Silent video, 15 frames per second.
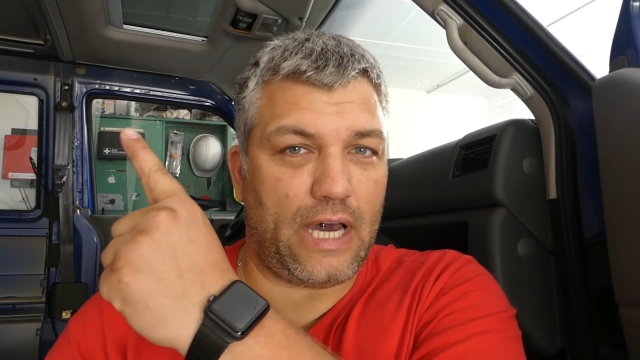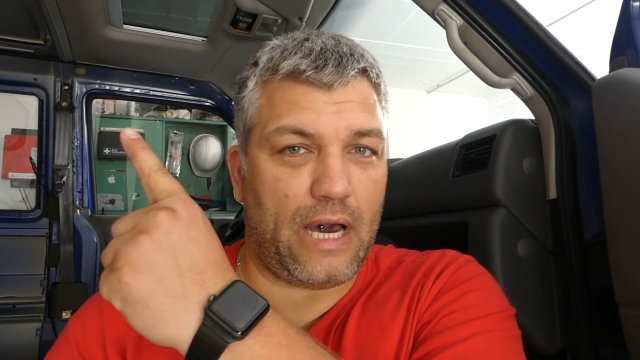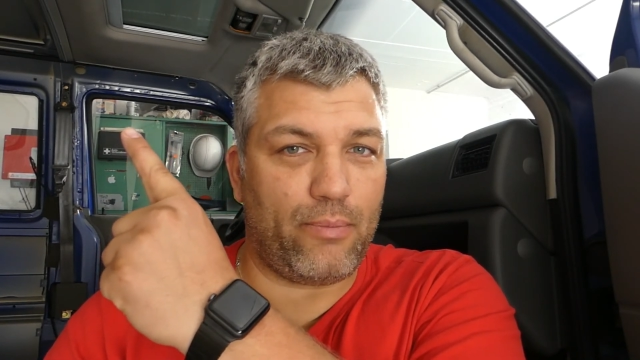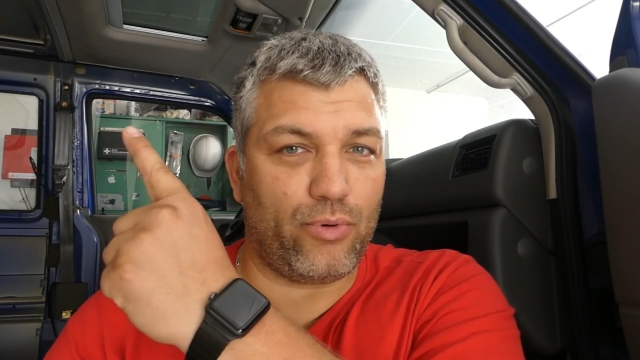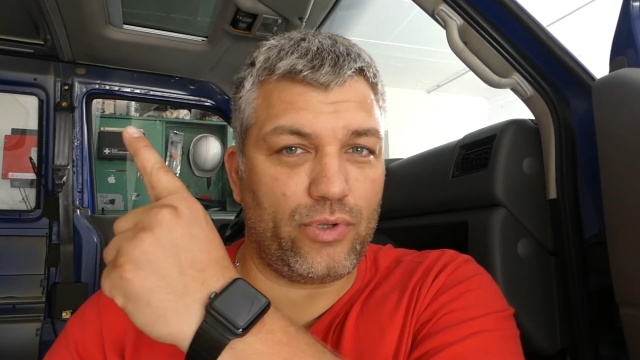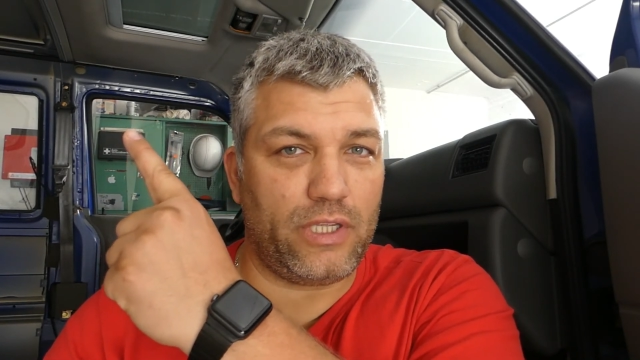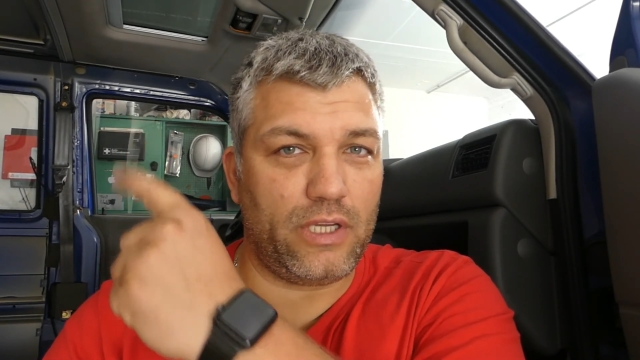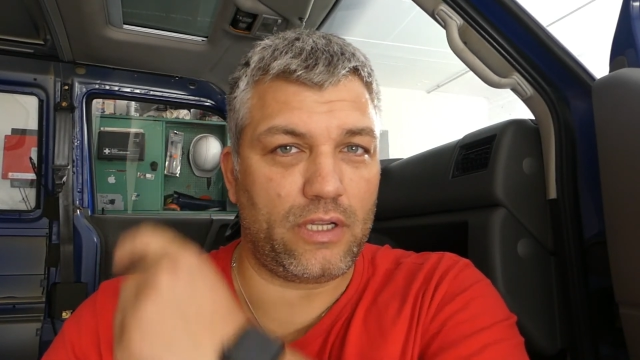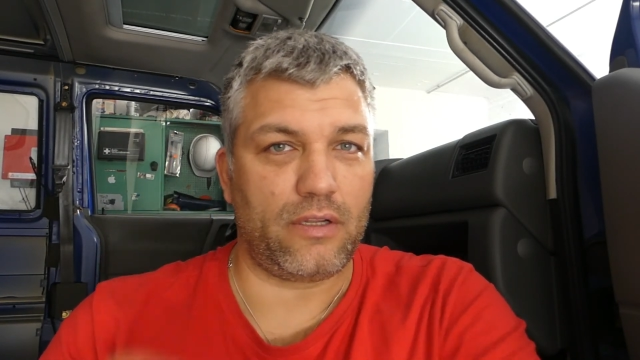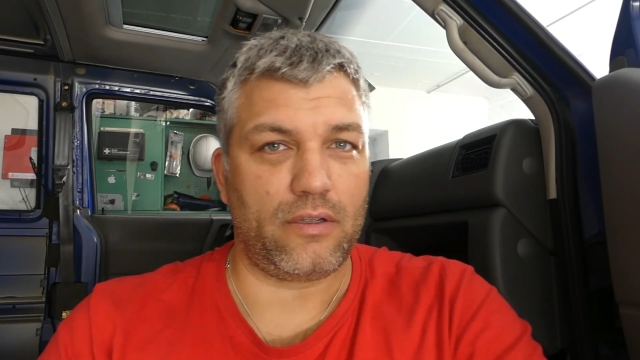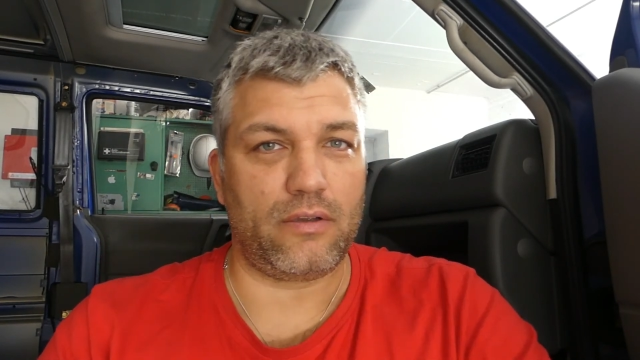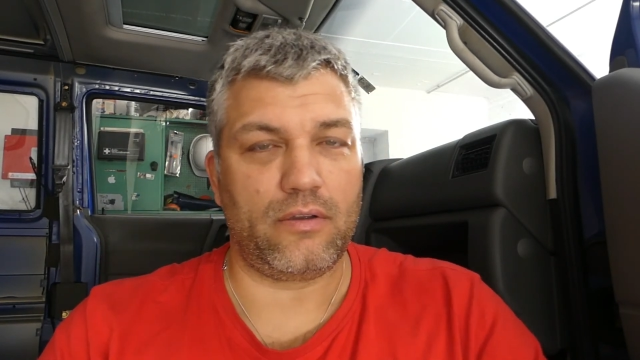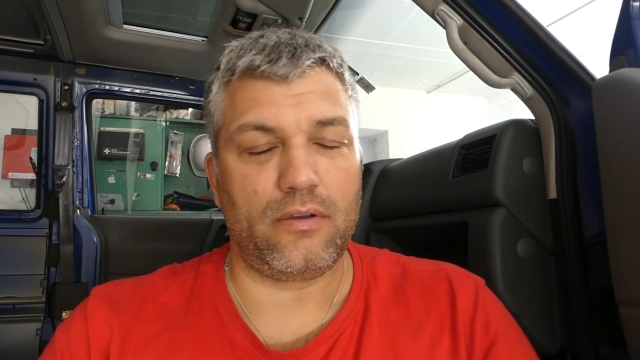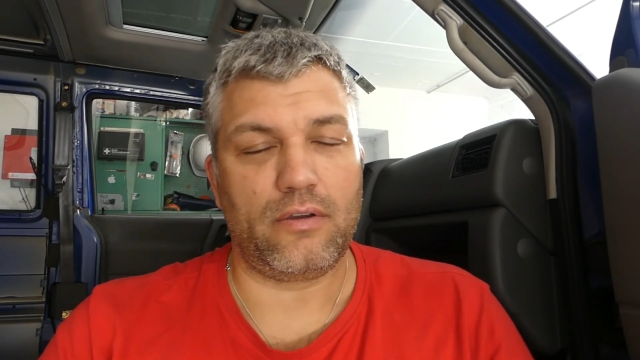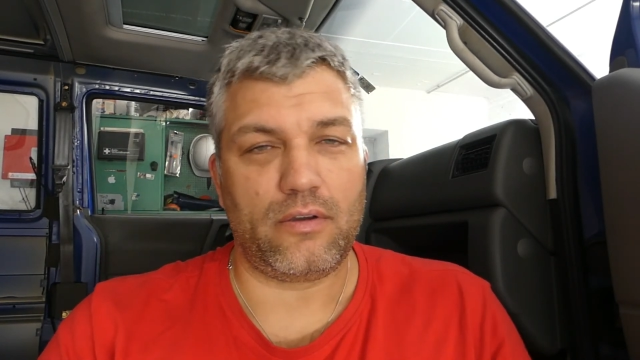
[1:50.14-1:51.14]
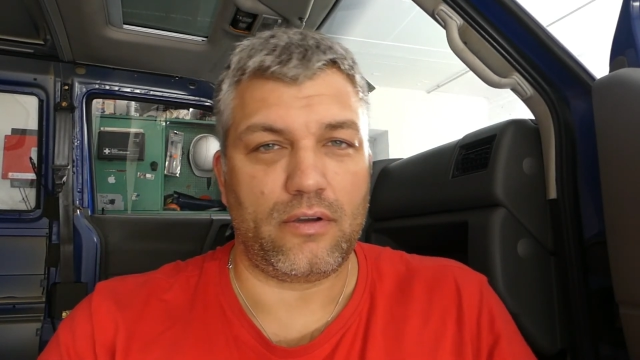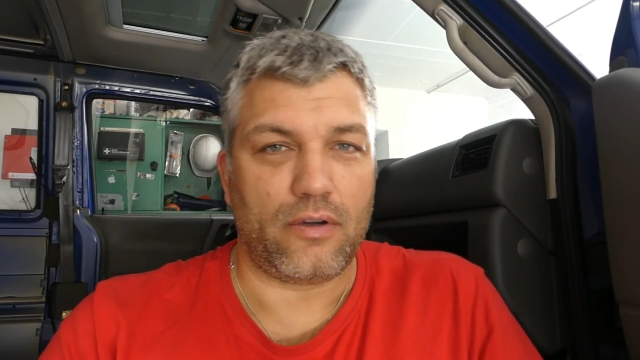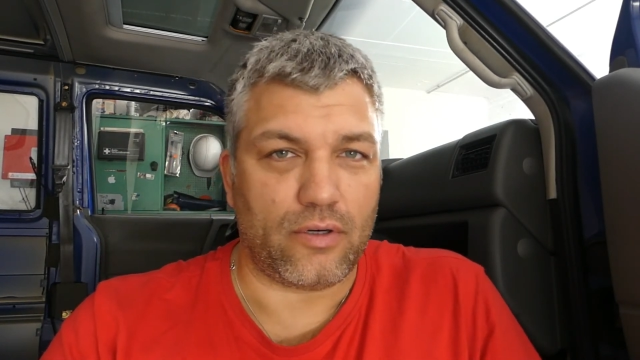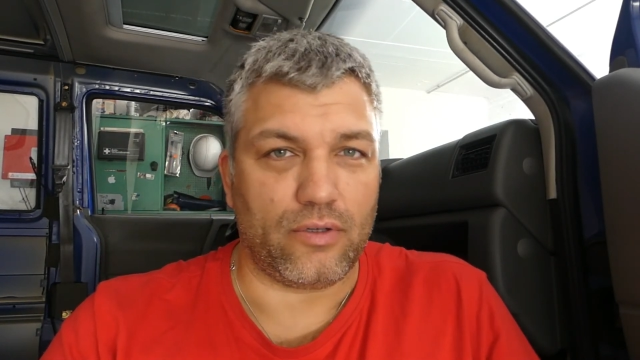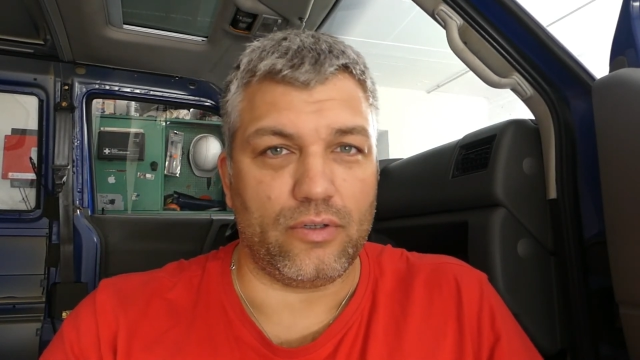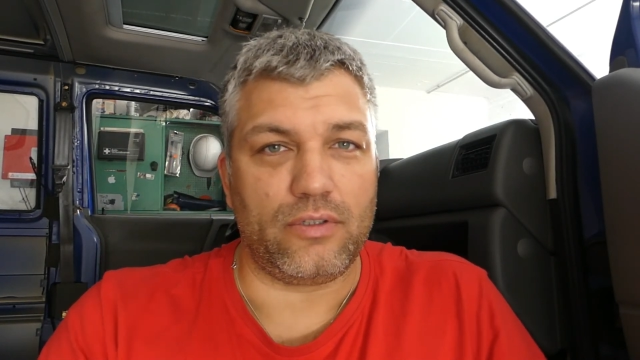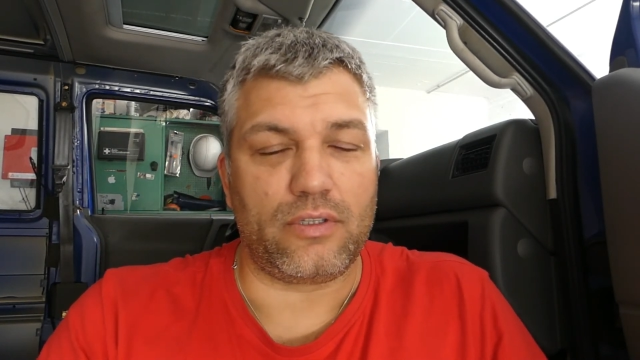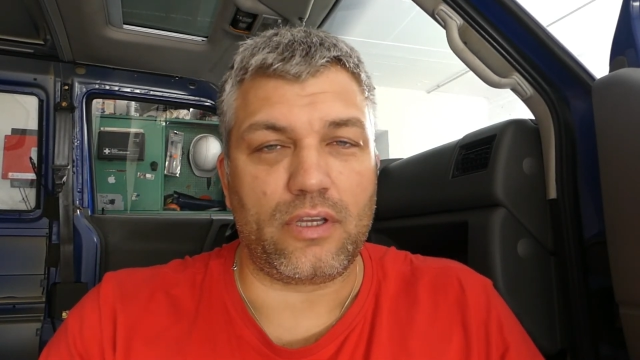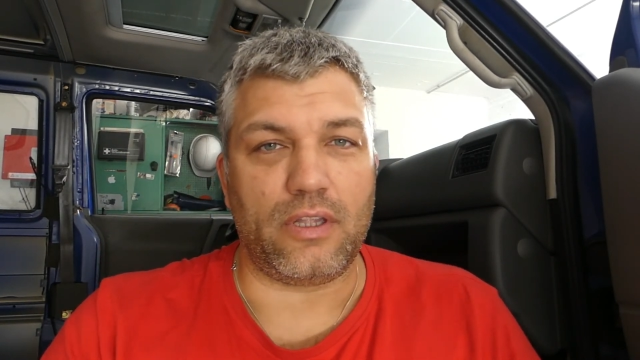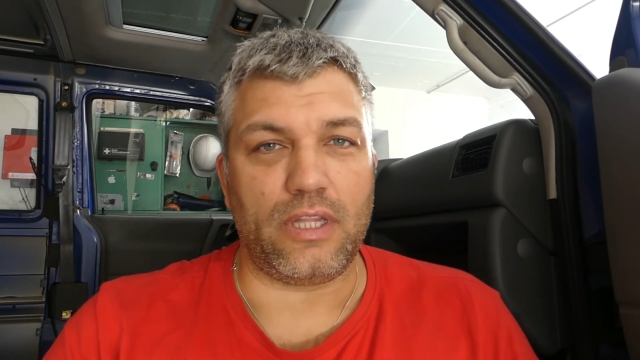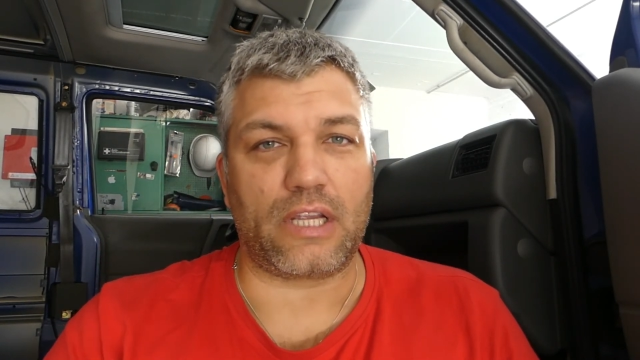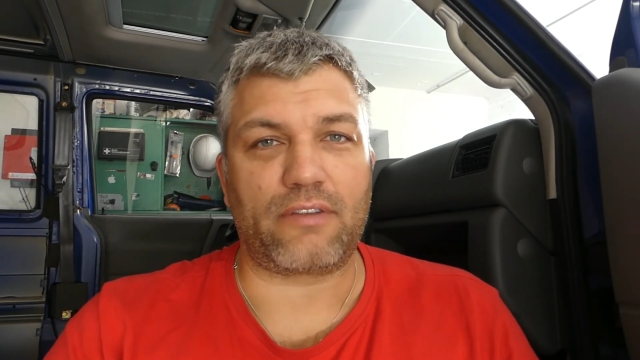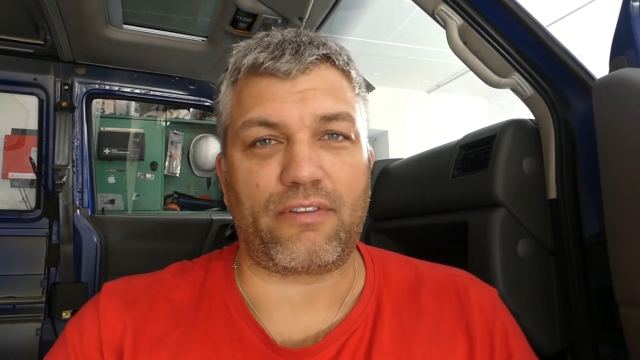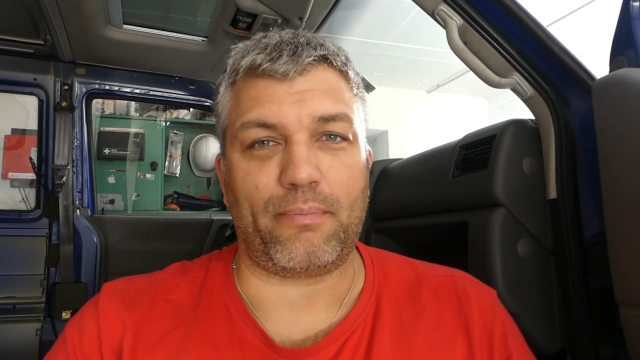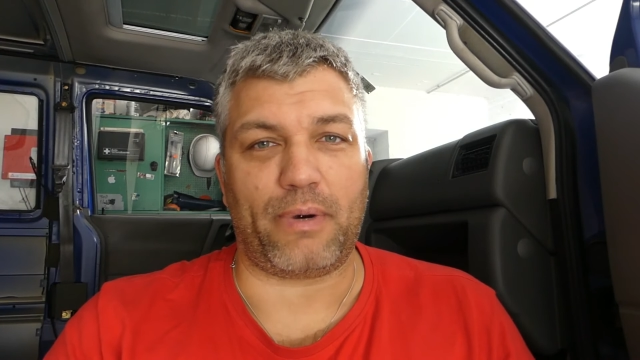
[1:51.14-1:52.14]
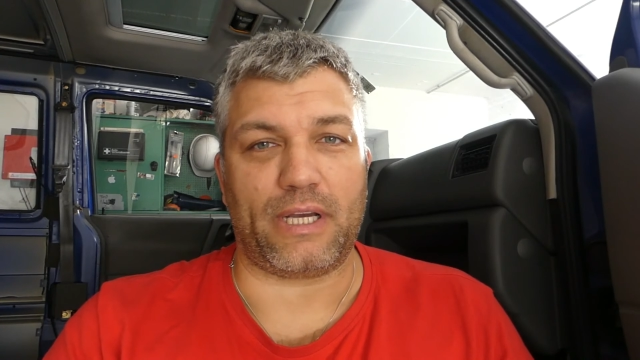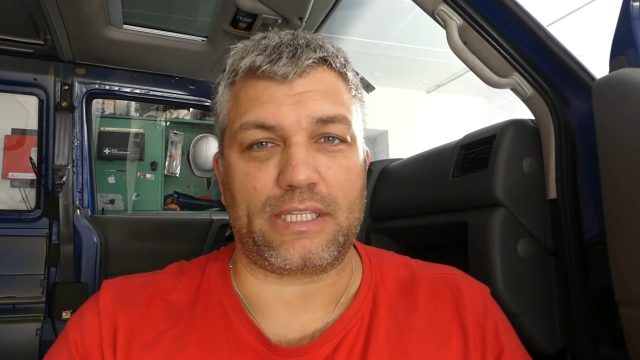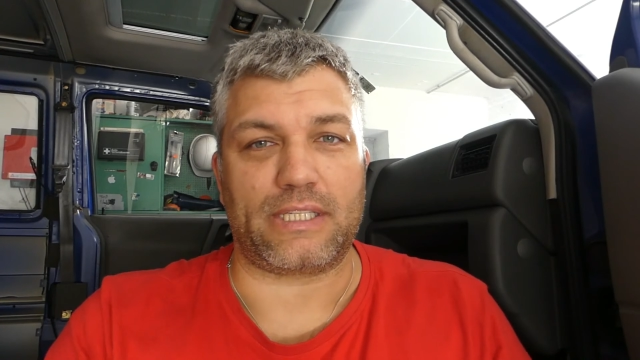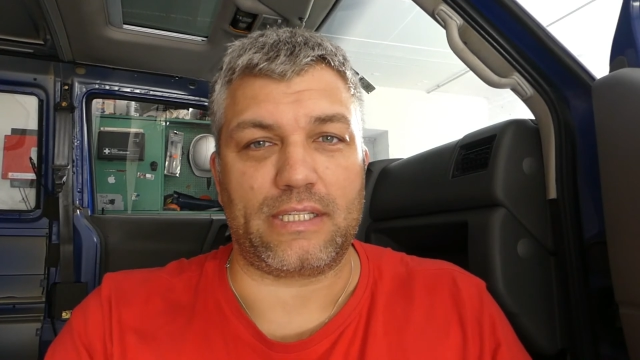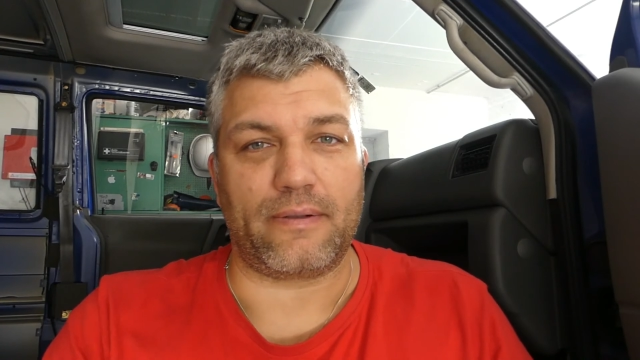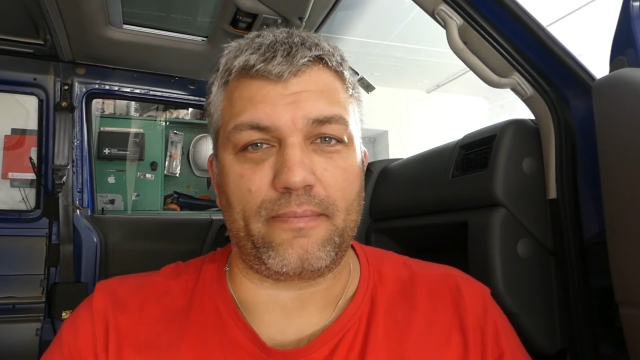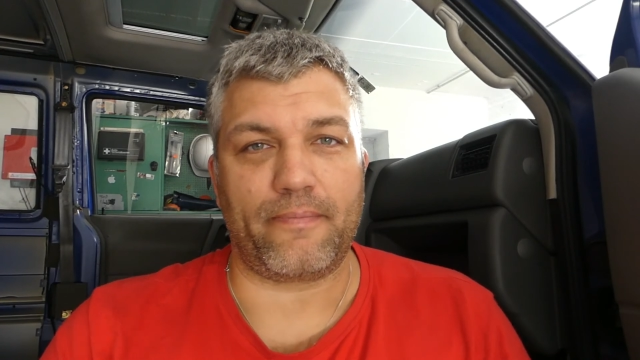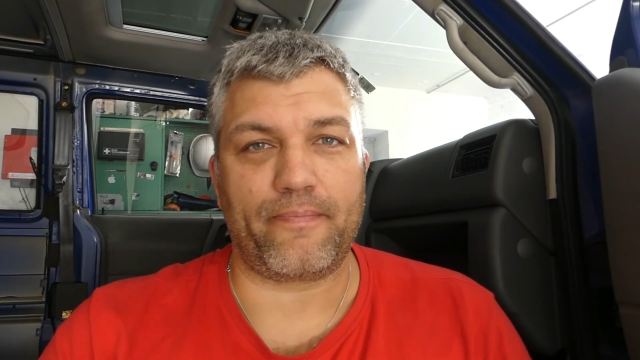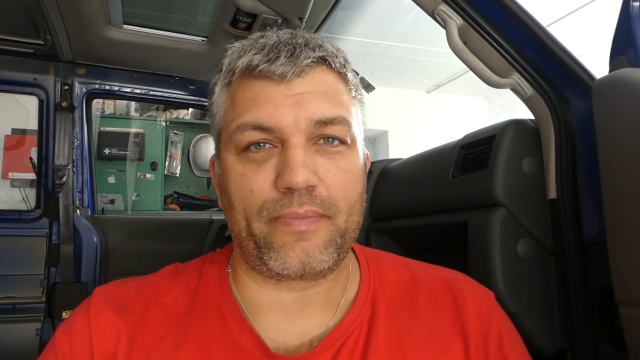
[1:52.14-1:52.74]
abonnieren und nichts verpassen.